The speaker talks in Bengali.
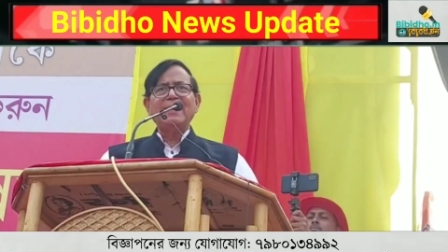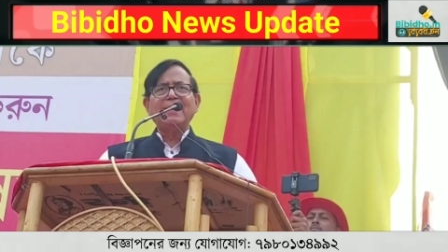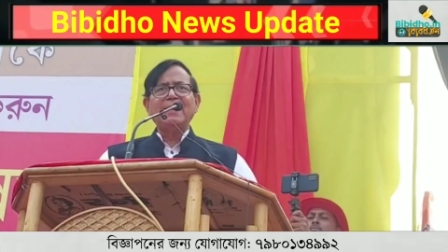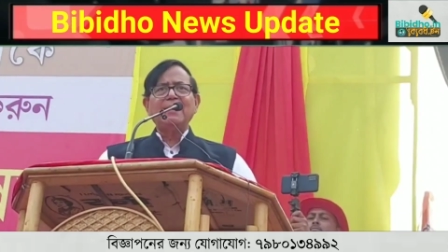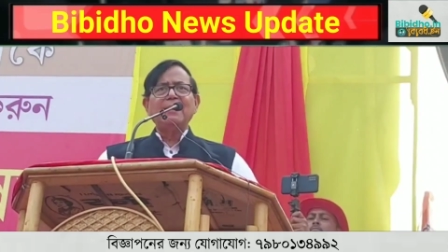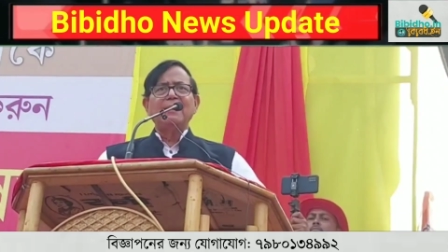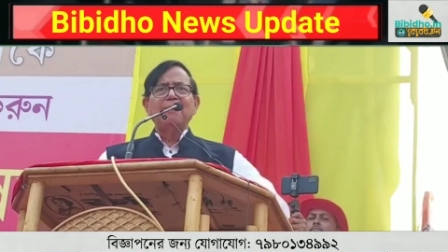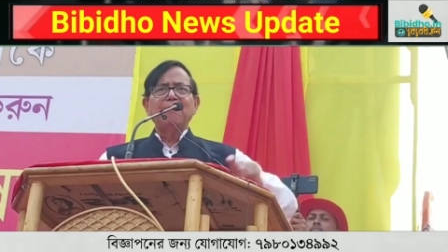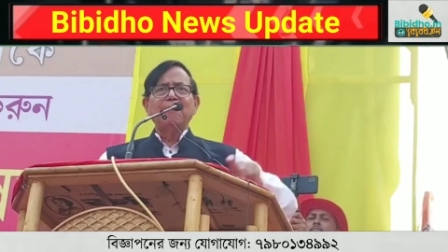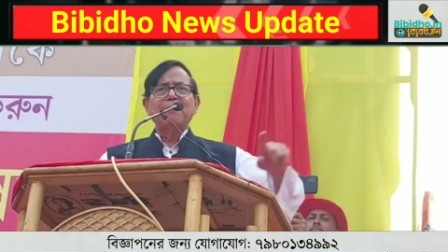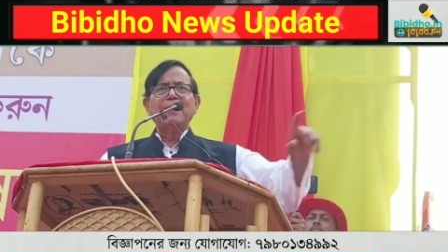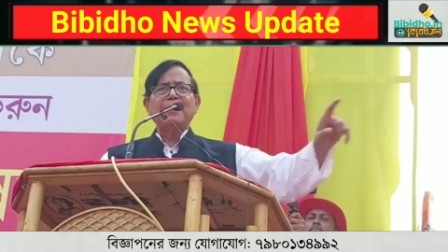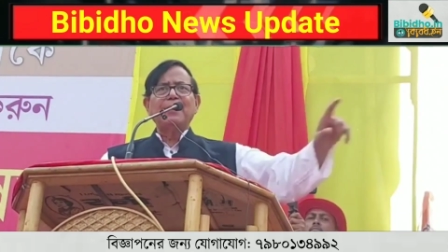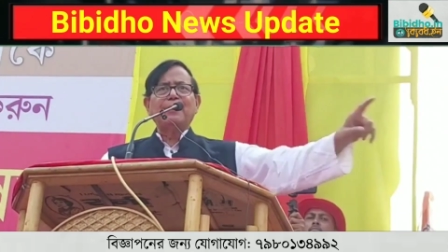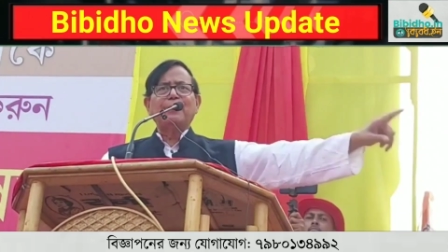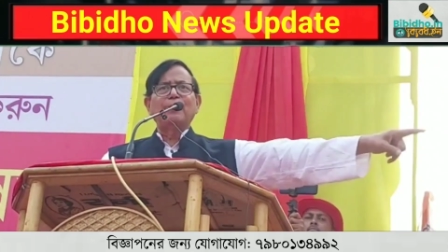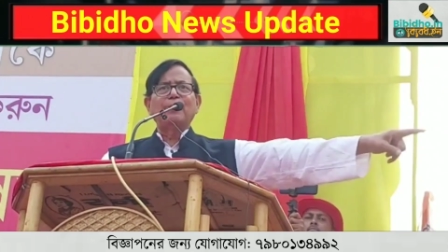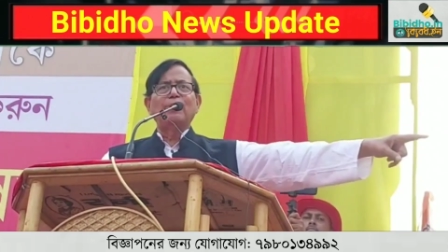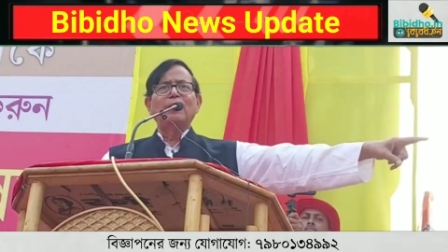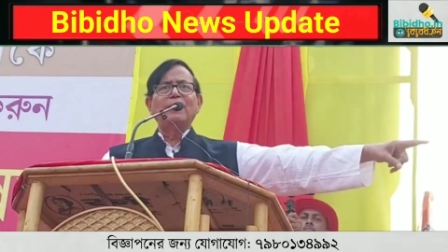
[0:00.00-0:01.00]
গিয়ে
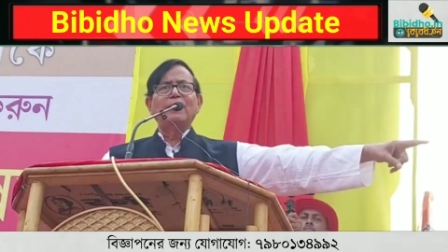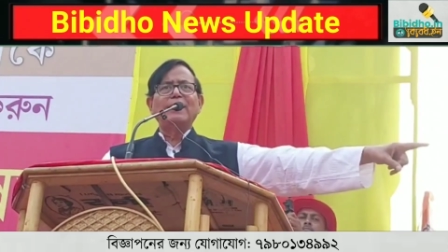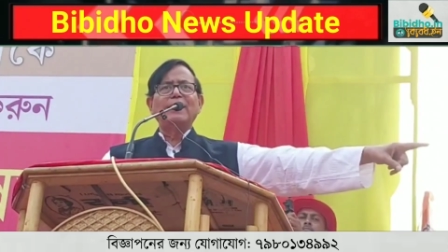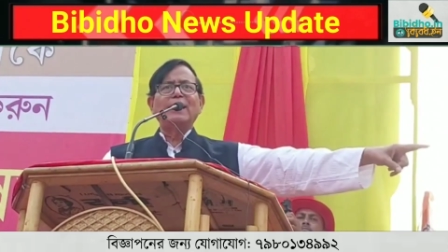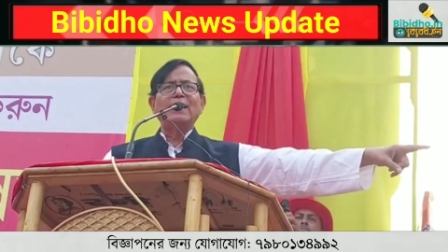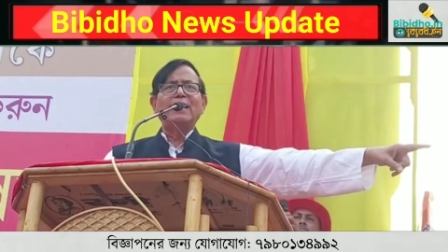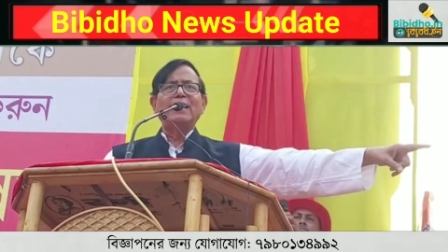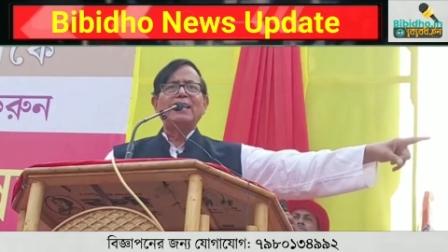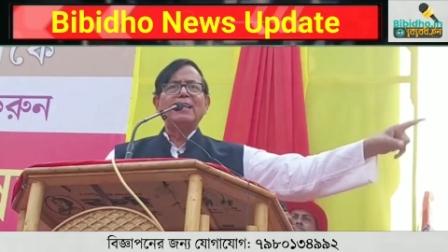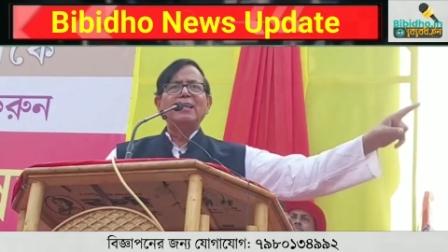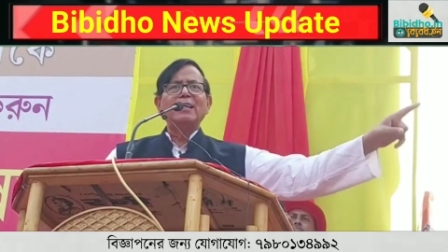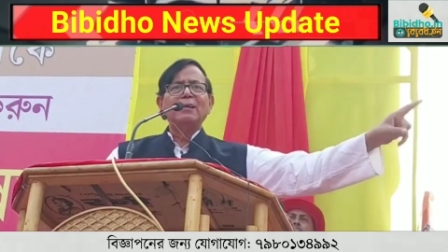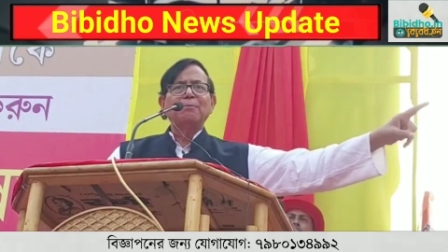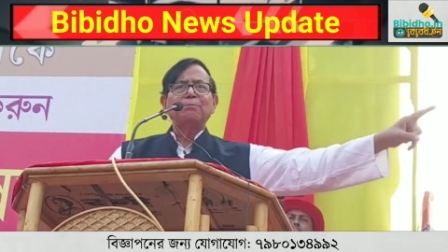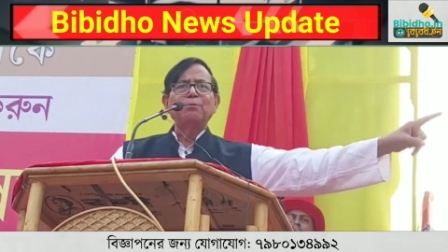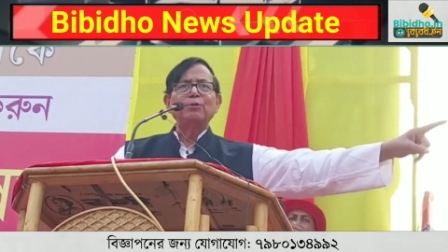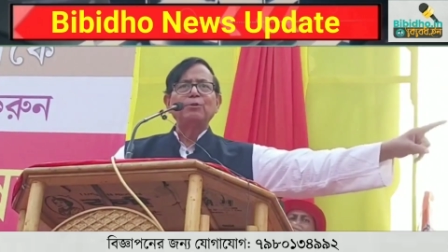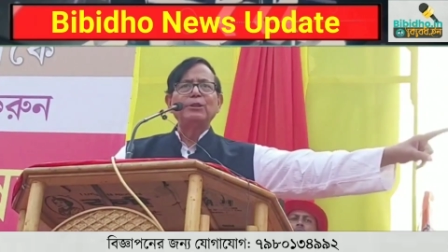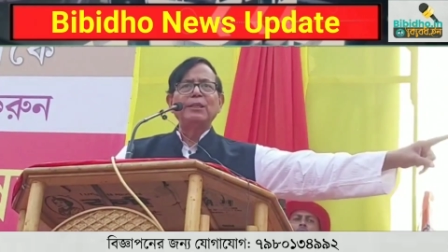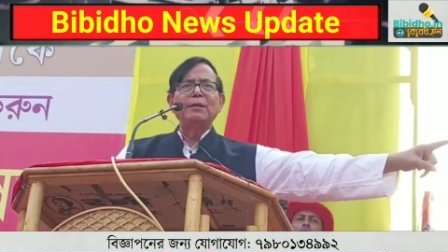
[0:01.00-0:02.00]
পেট্রোল ঢেলে
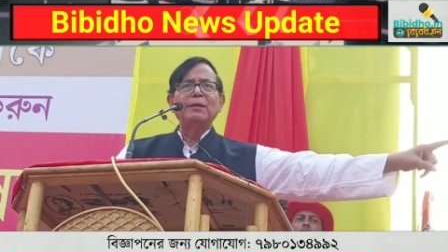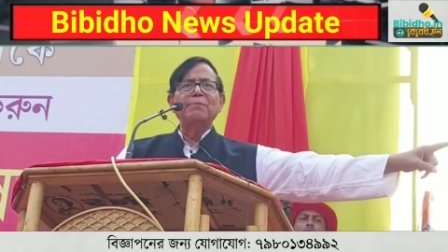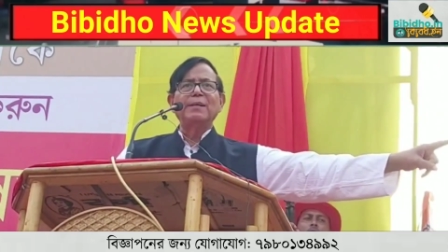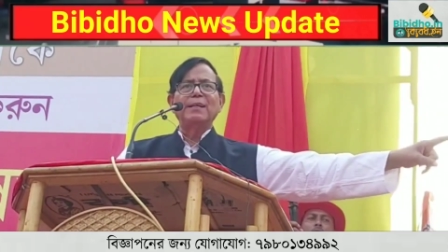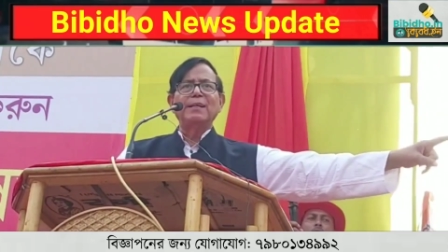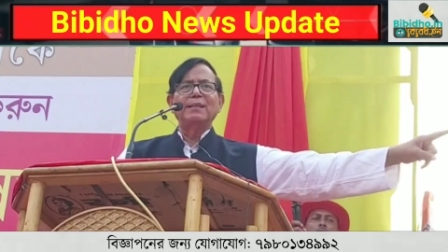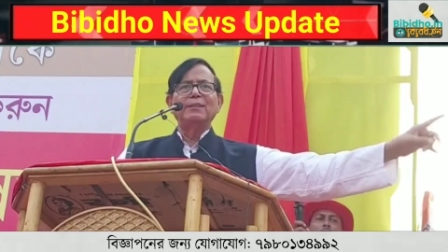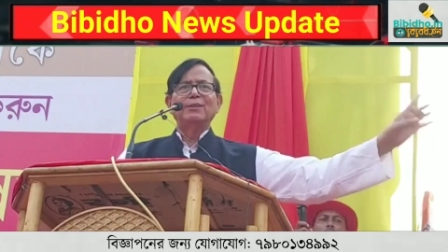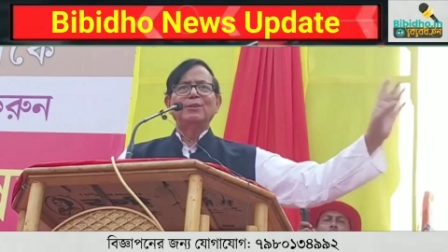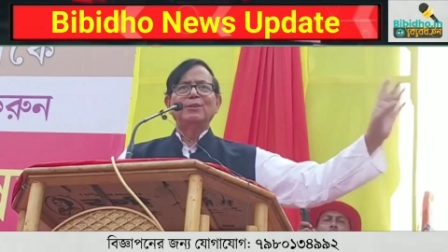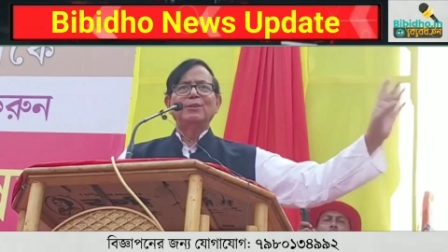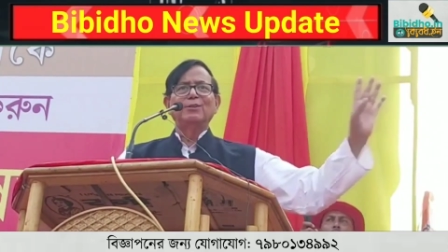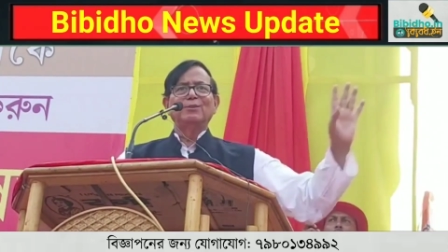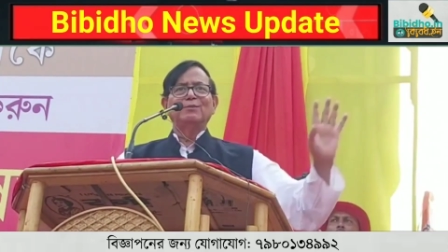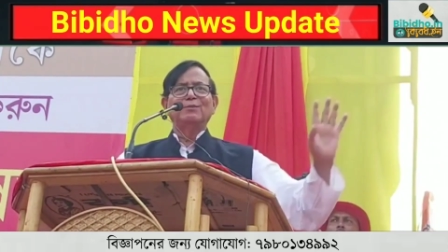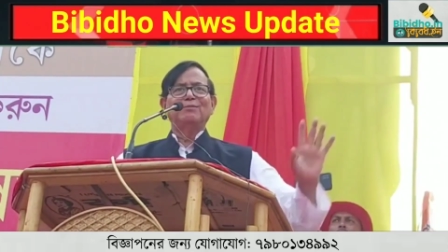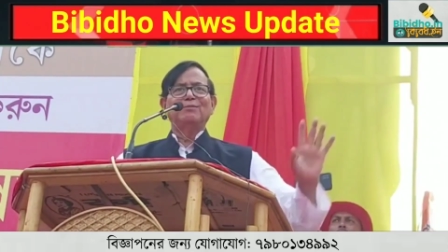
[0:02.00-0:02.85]
পুড়িয়ে মেরে দিল